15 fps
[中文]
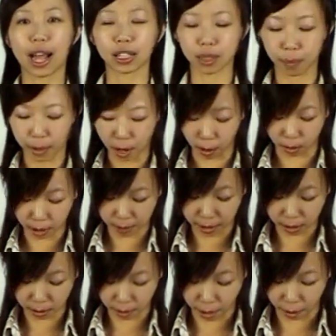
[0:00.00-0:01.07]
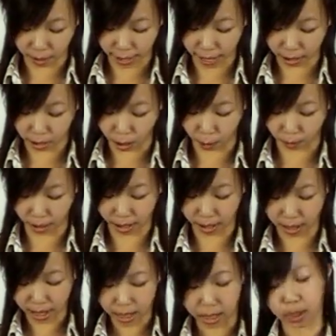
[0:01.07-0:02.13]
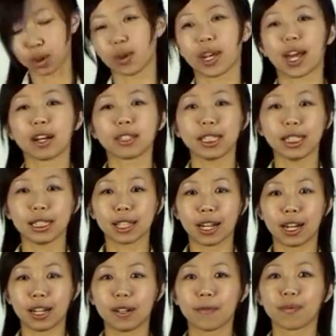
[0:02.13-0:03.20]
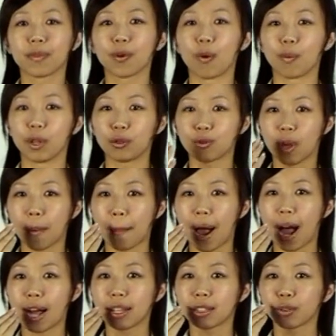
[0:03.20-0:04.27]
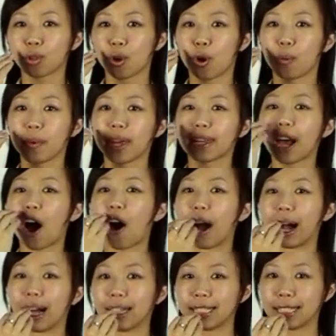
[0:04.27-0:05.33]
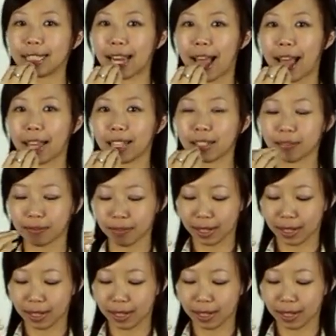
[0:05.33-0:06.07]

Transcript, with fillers: 它是没有，这边是没有开口的，所以要记得我们的嘴巴最后面要合起来。